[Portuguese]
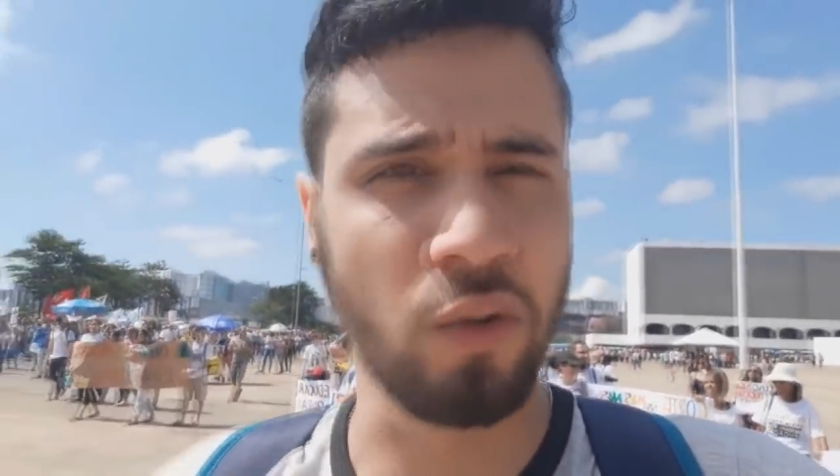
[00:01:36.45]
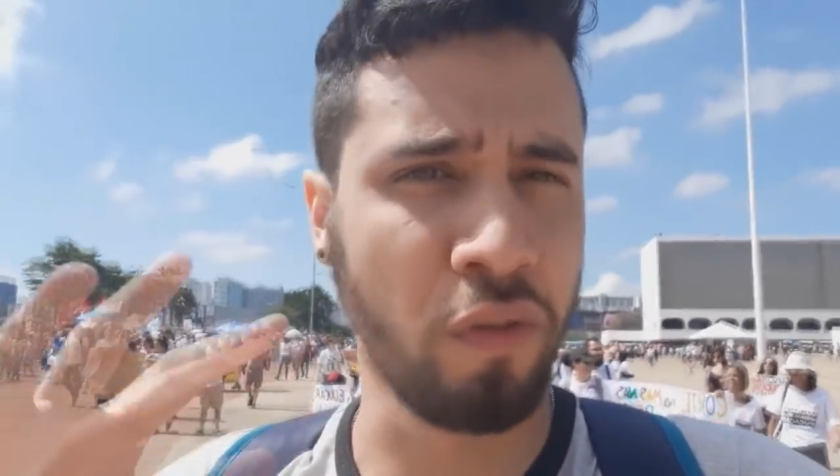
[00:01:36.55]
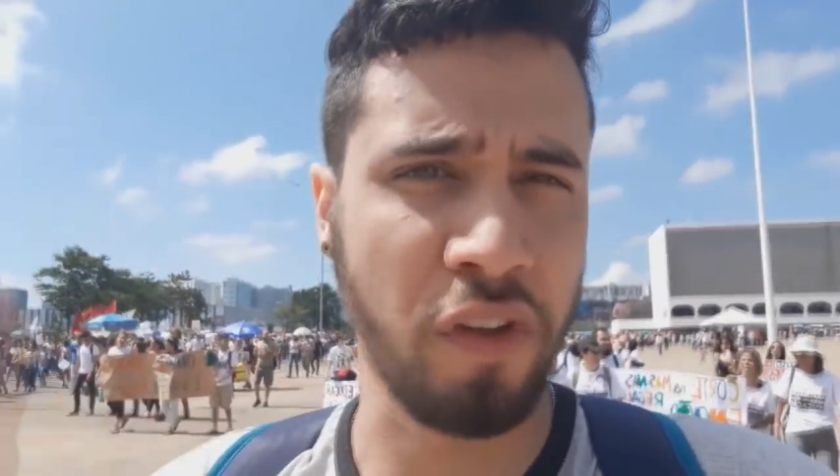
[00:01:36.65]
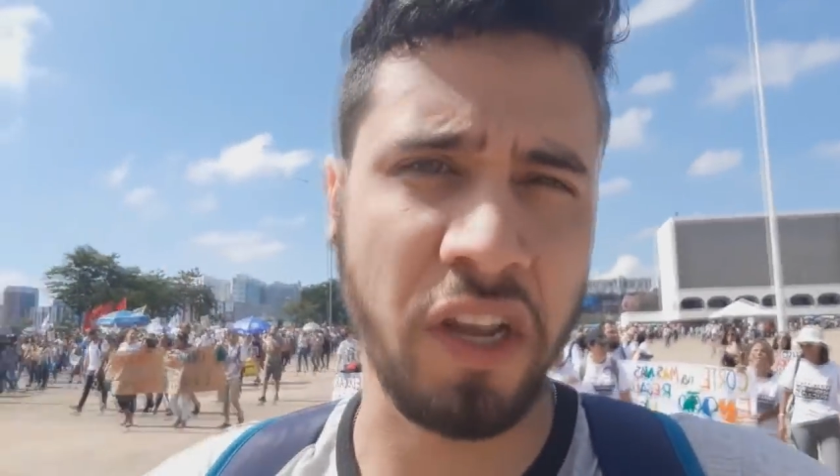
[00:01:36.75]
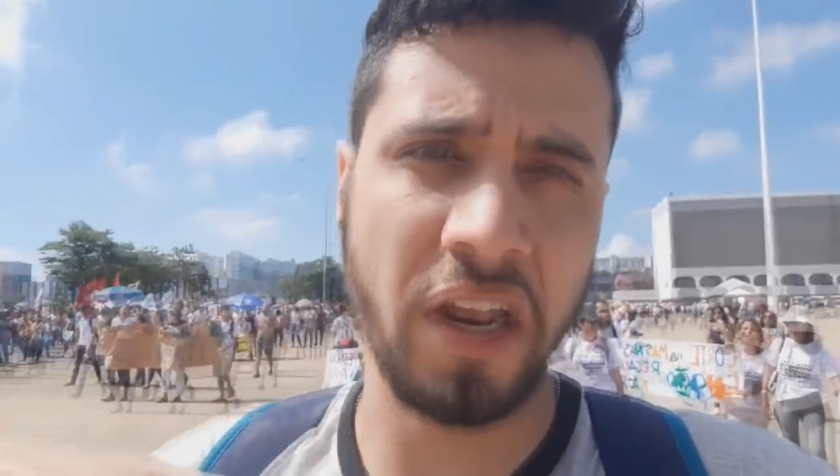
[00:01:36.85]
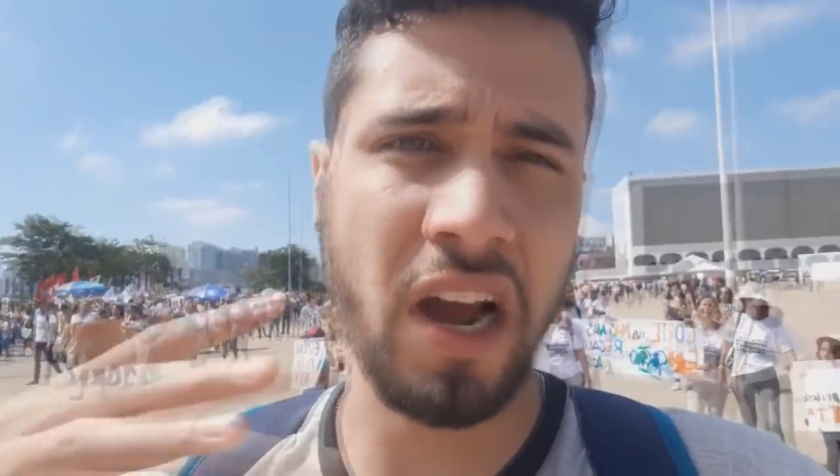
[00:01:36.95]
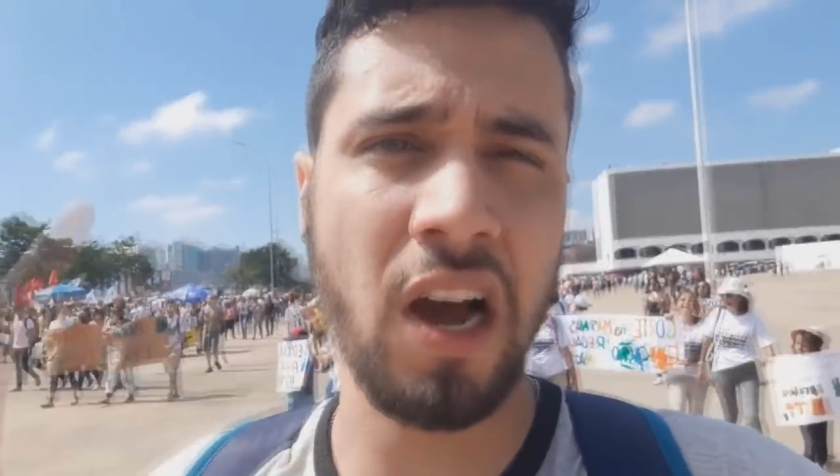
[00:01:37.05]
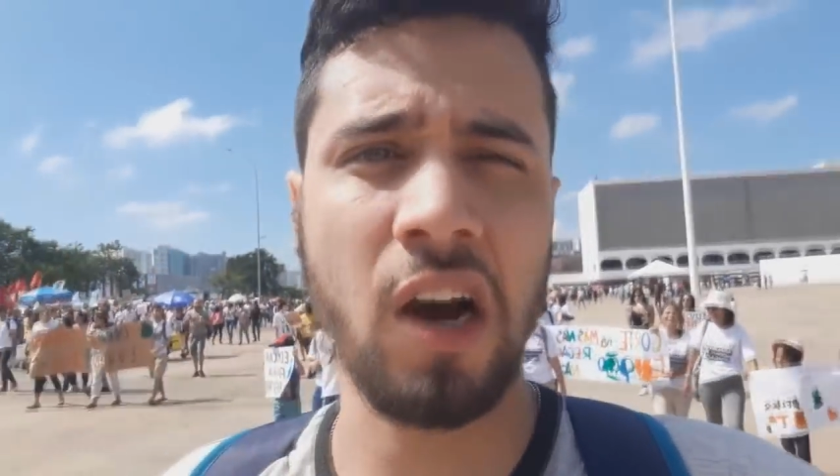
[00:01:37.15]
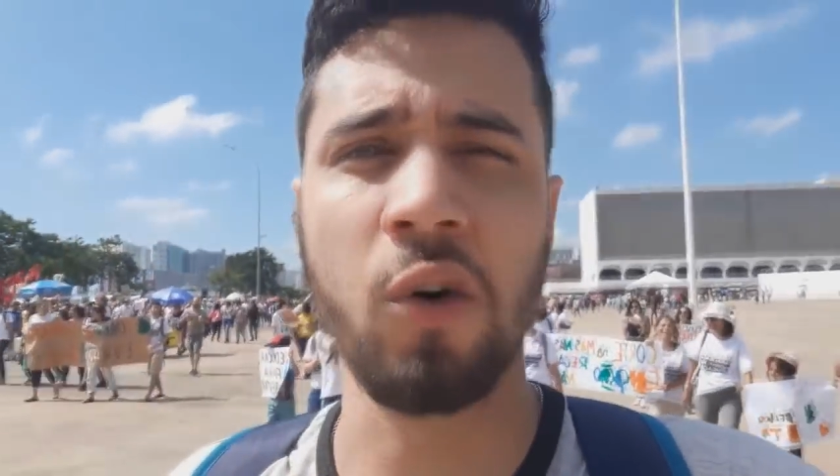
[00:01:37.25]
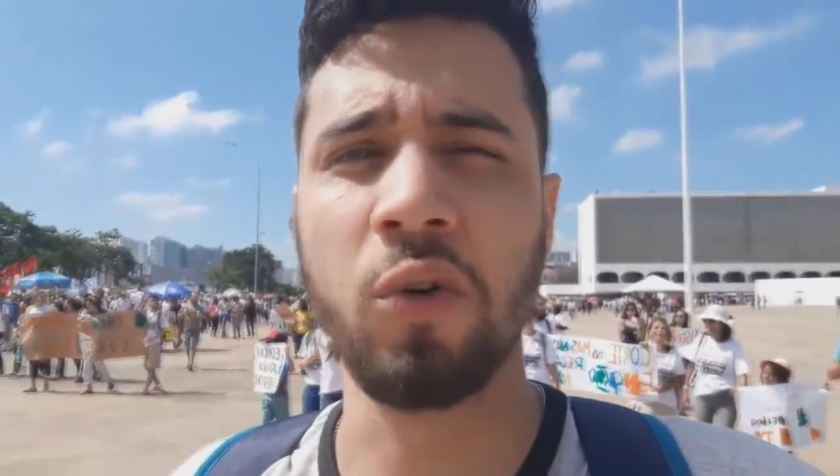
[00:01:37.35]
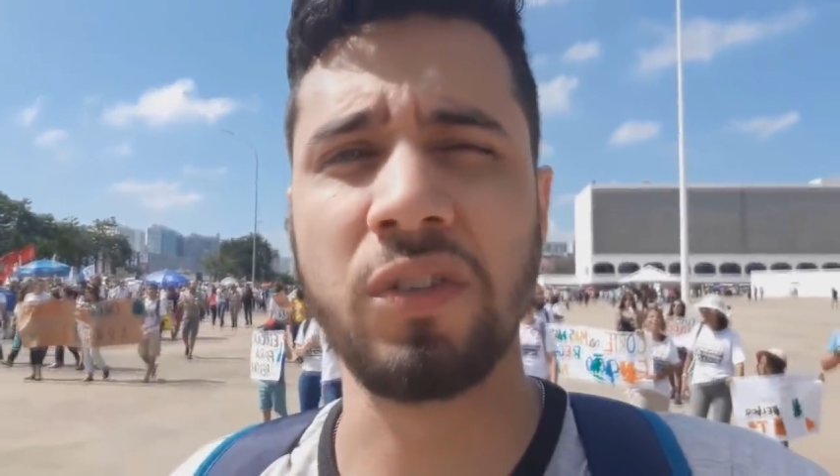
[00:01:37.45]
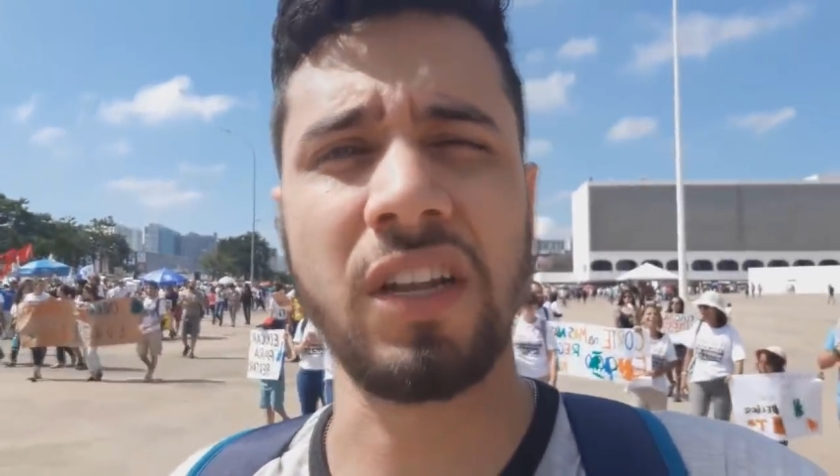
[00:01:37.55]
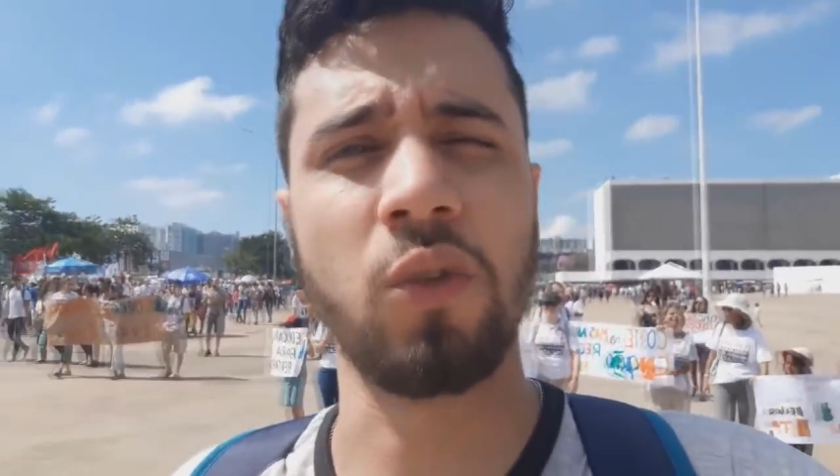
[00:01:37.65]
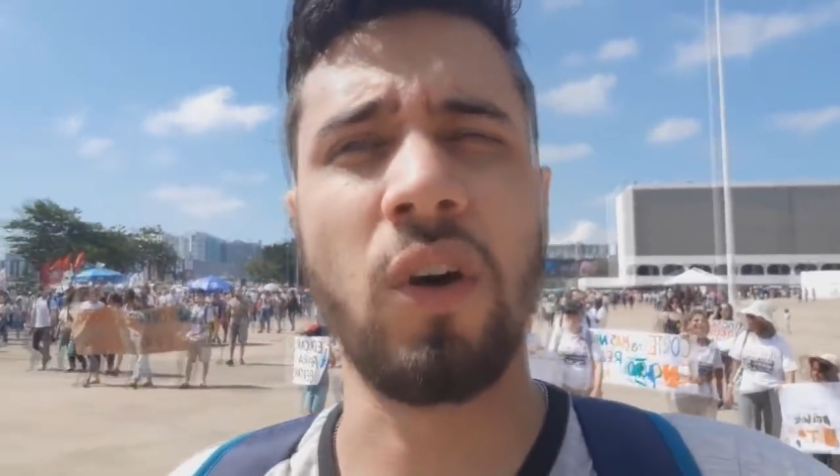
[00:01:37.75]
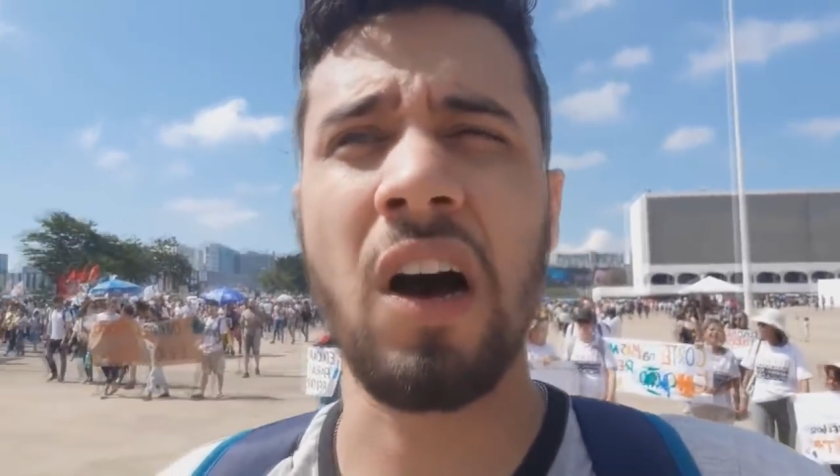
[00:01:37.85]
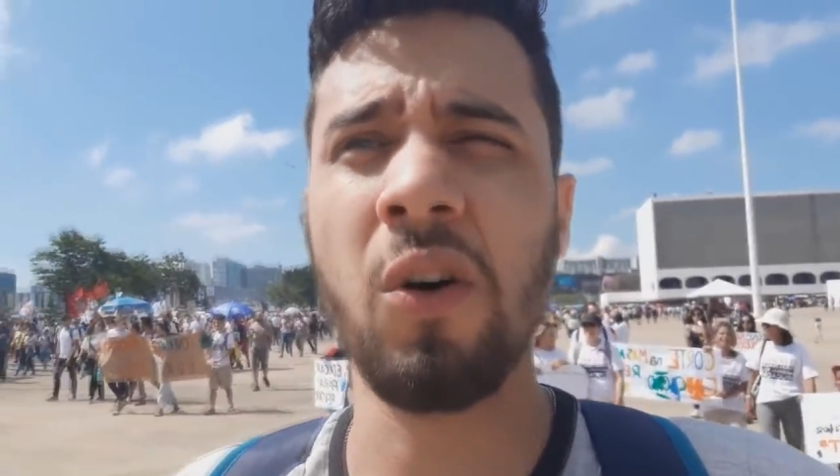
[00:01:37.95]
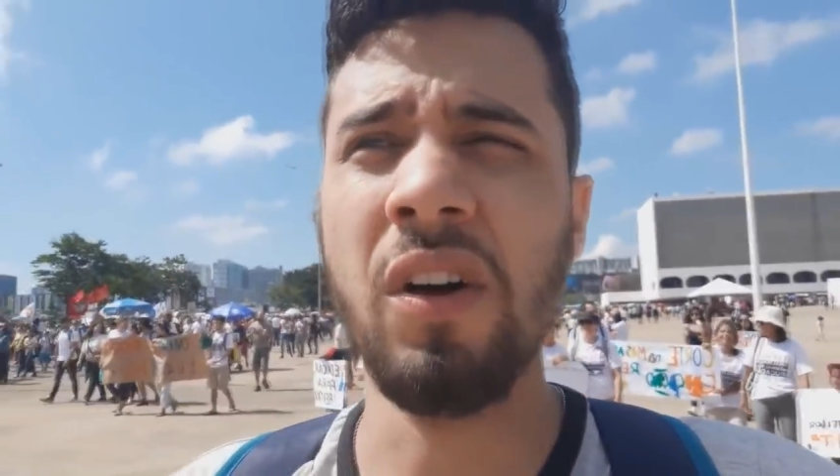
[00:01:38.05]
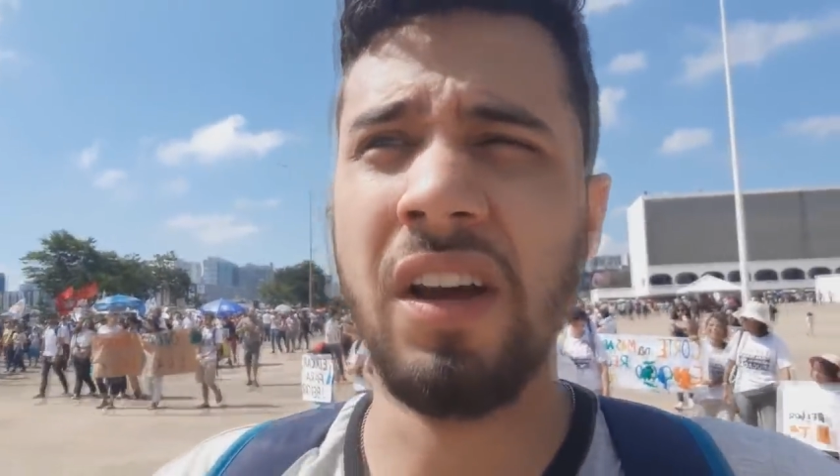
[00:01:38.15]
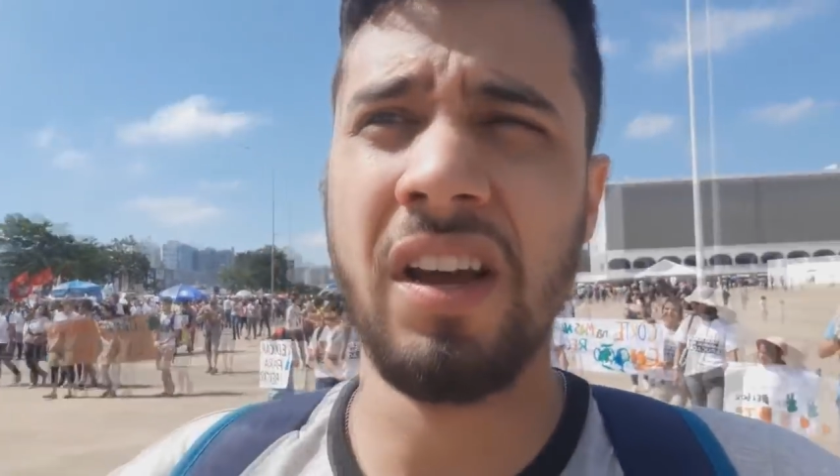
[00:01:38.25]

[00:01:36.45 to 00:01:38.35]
tudo federal, estadual,